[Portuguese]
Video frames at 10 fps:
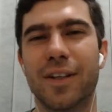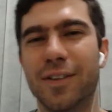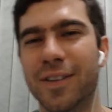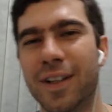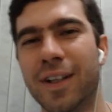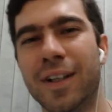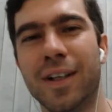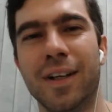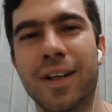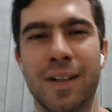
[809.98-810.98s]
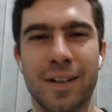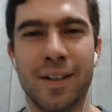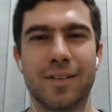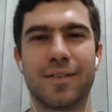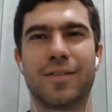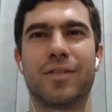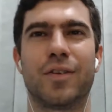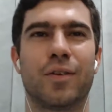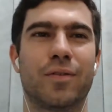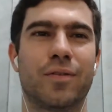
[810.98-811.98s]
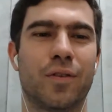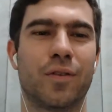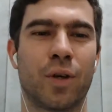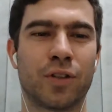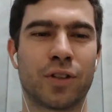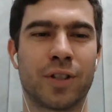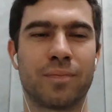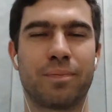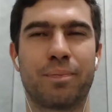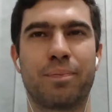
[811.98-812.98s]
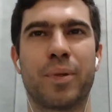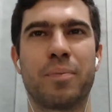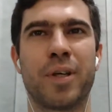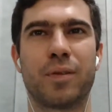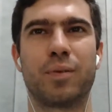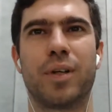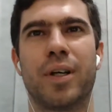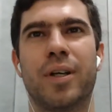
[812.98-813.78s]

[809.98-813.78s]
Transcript: Então, é, eu acho que Primeiro,